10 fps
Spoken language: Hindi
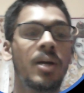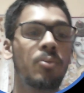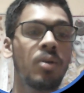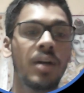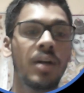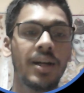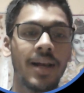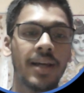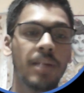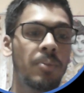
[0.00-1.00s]
आपको
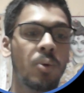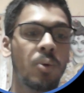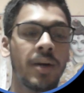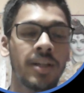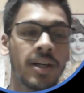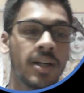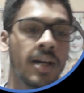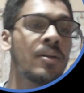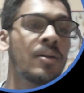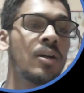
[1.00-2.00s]
टेलीग्राम पर प्रोवाइड कर रखा
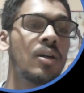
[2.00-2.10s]
है